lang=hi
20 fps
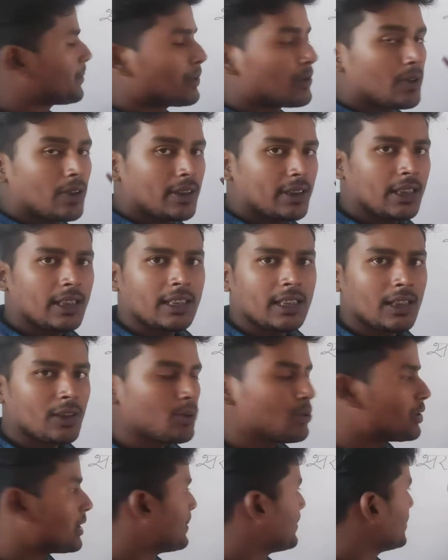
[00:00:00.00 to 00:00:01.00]
तो आप लोग का जानते
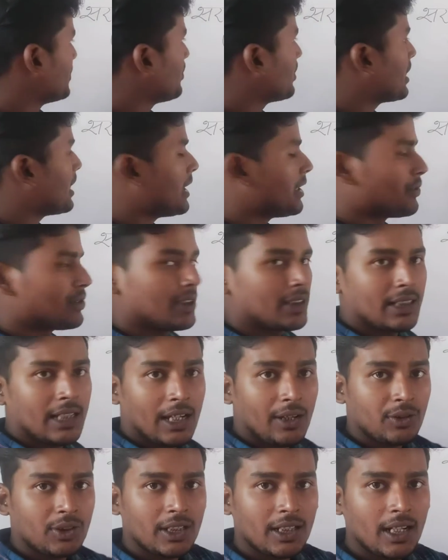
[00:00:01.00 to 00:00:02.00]
हैं गुना में वो क्या हो जाएगा
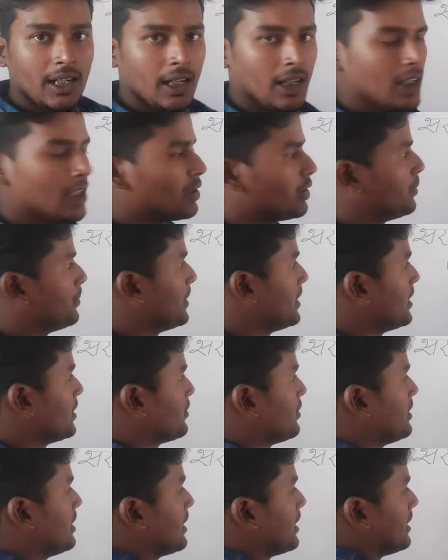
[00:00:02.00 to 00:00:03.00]
क्या हो जाएगा तो
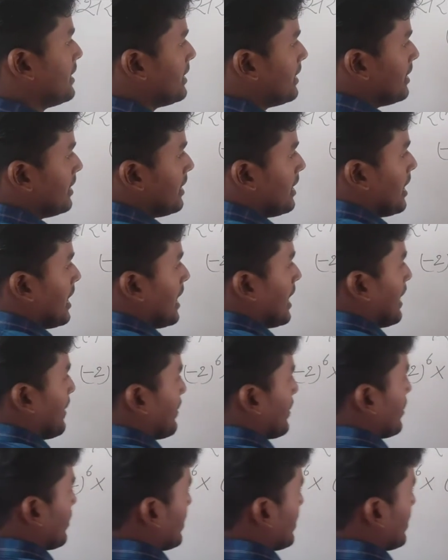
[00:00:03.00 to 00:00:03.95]
प्लस हो जाएगा ठीक है आप